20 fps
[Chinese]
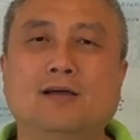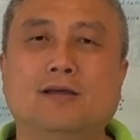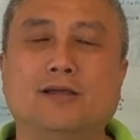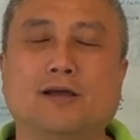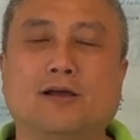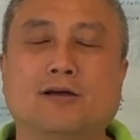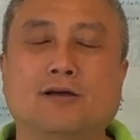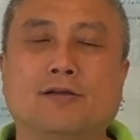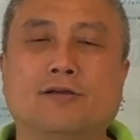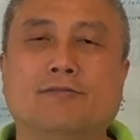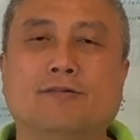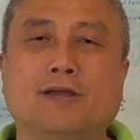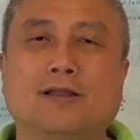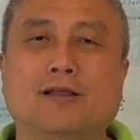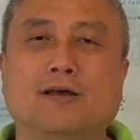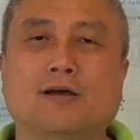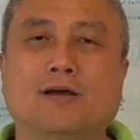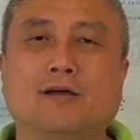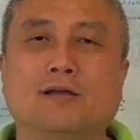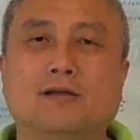也可以为
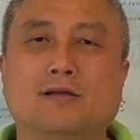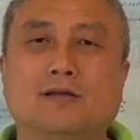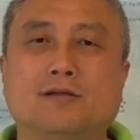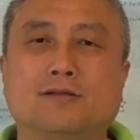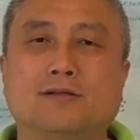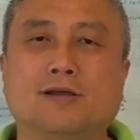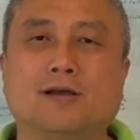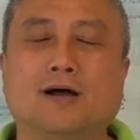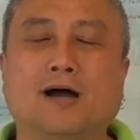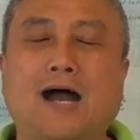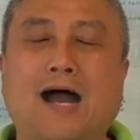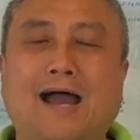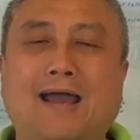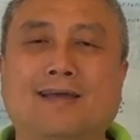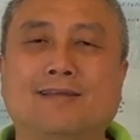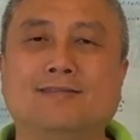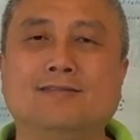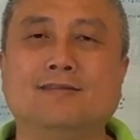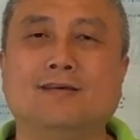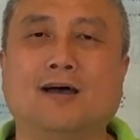了这个
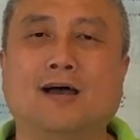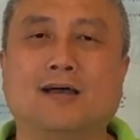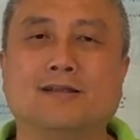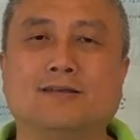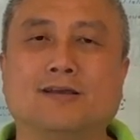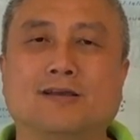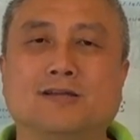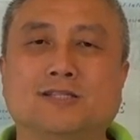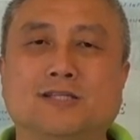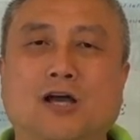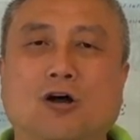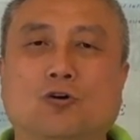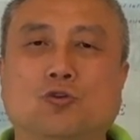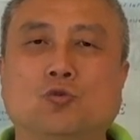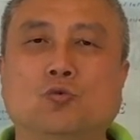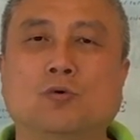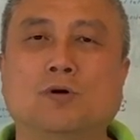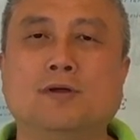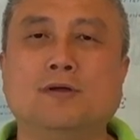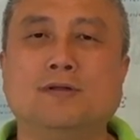孩子啊，这个角
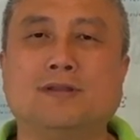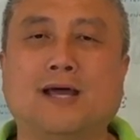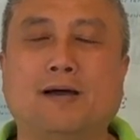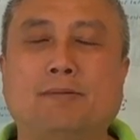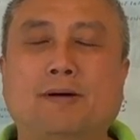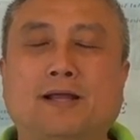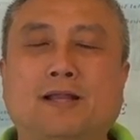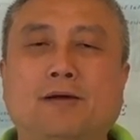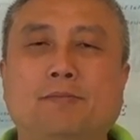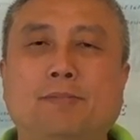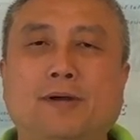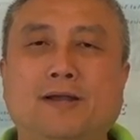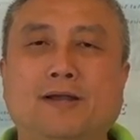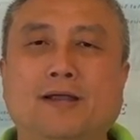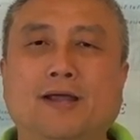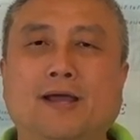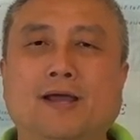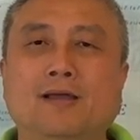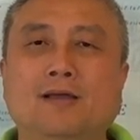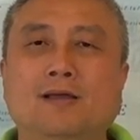度，哪怕他本
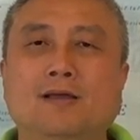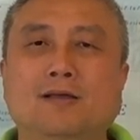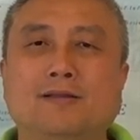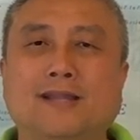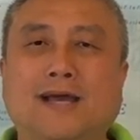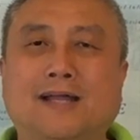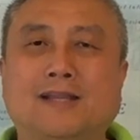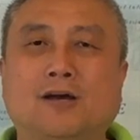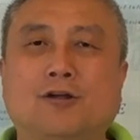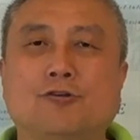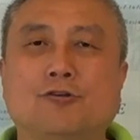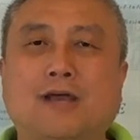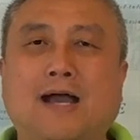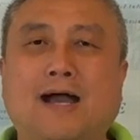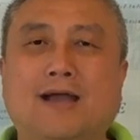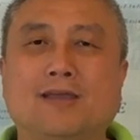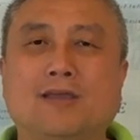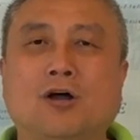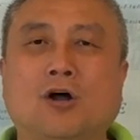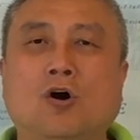人拿到绿
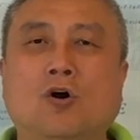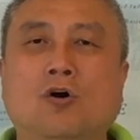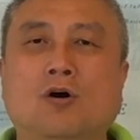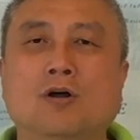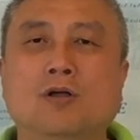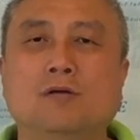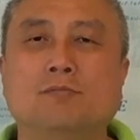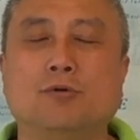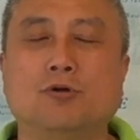卡以后，